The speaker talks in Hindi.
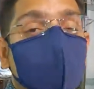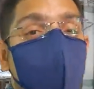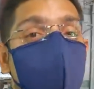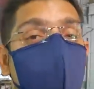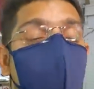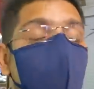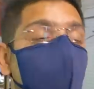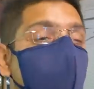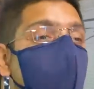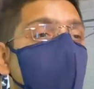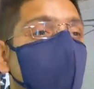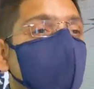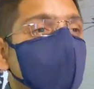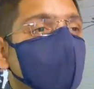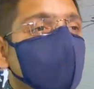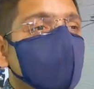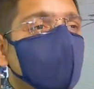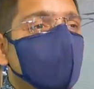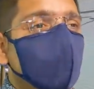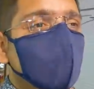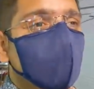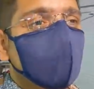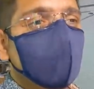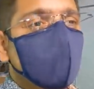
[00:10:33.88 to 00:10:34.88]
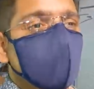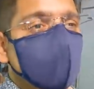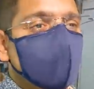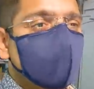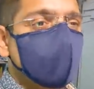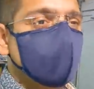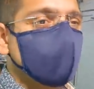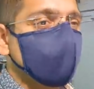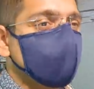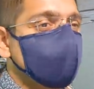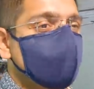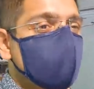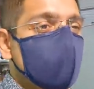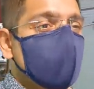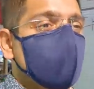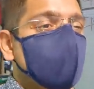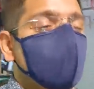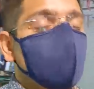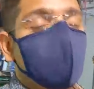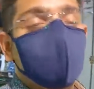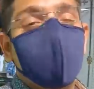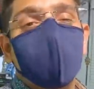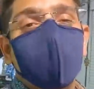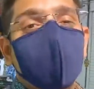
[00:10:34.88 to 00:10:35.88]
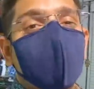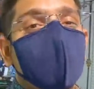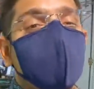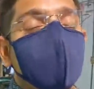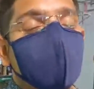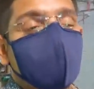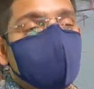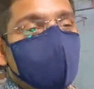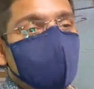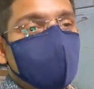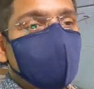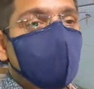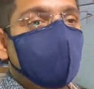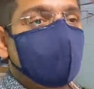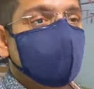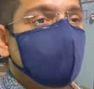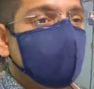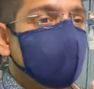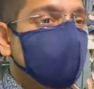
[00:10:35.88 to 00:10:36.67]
रशियन नहीं आती तो उन लोग ज़्यादा प्रीफर नहीं करते बात